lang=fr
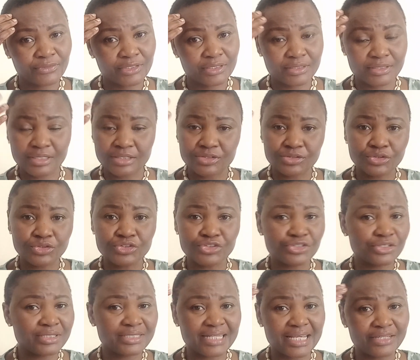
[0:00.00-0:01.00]
C'est ce que
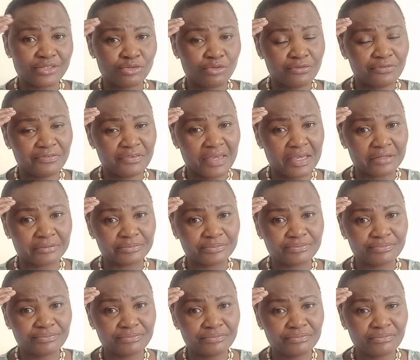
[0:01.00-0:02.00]
j'essaye de faire.
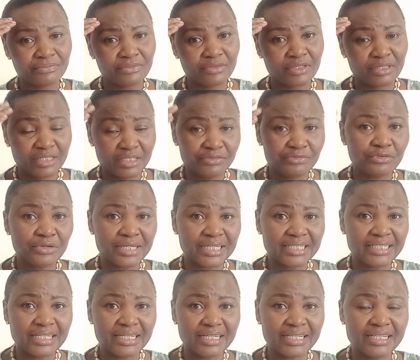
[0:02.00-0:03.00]
Il faut
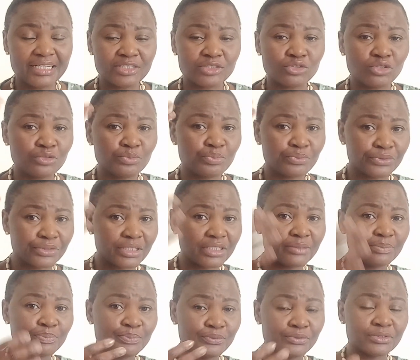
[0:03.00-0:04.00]
éclairer les autres pour
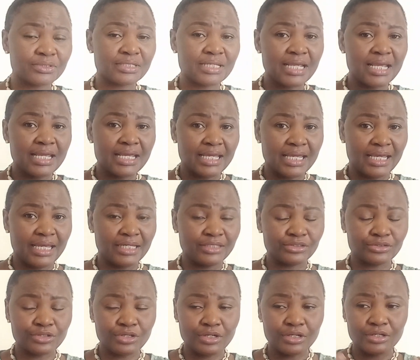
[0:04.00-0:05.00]
qu'ils puissent
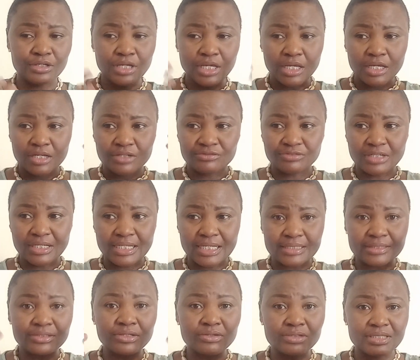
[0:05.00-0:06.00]
être euh, voilà,
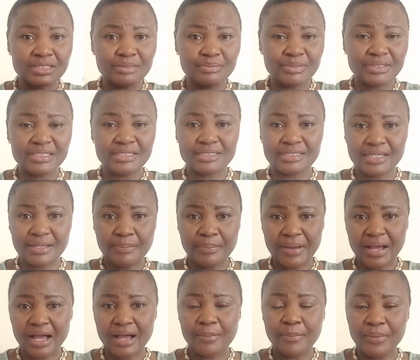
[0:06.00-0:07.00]
sensibilisé
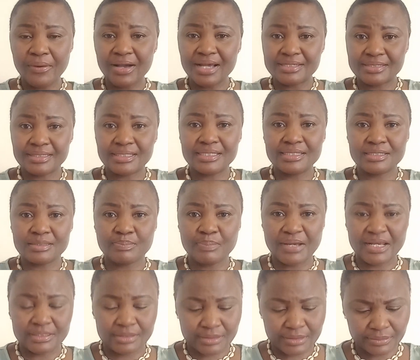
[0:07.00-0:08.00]
par rapport à ce qui se
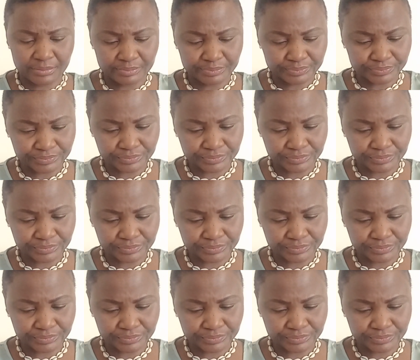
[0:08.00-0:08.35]
passe.